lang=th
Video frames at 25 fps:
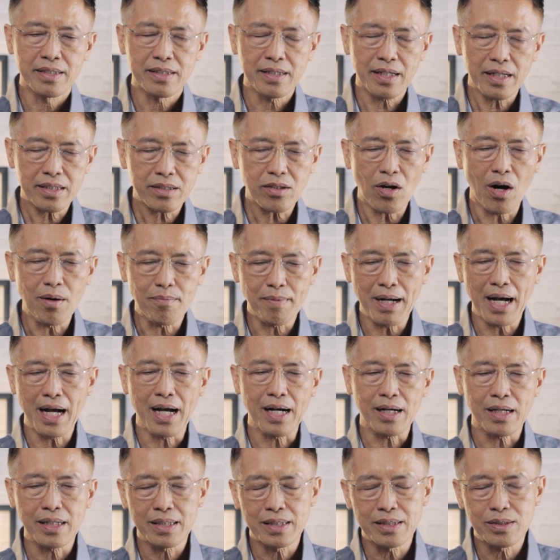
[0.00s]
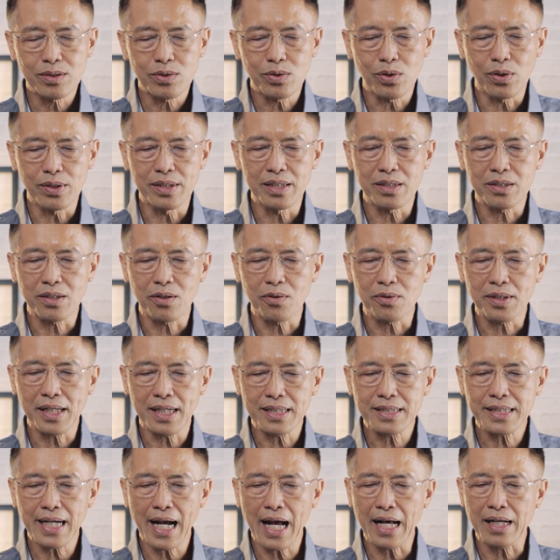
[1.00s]
แล้วต่อมาคนอิสราเอล
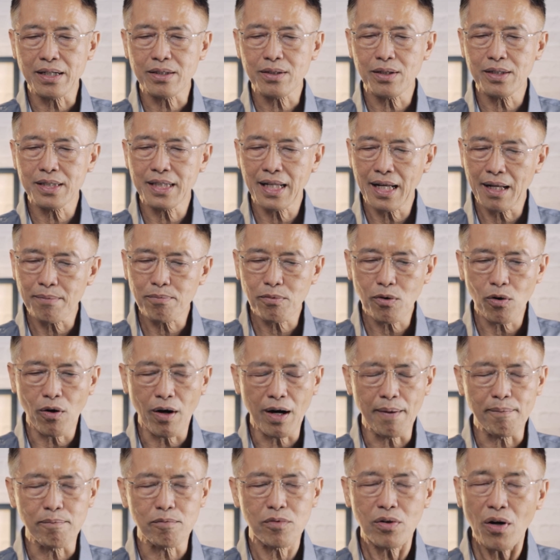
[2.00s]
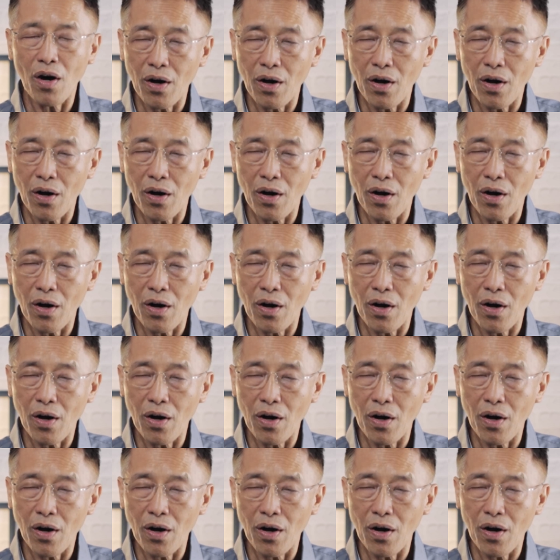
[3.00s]
ทั้งชาติก็ได้รับความ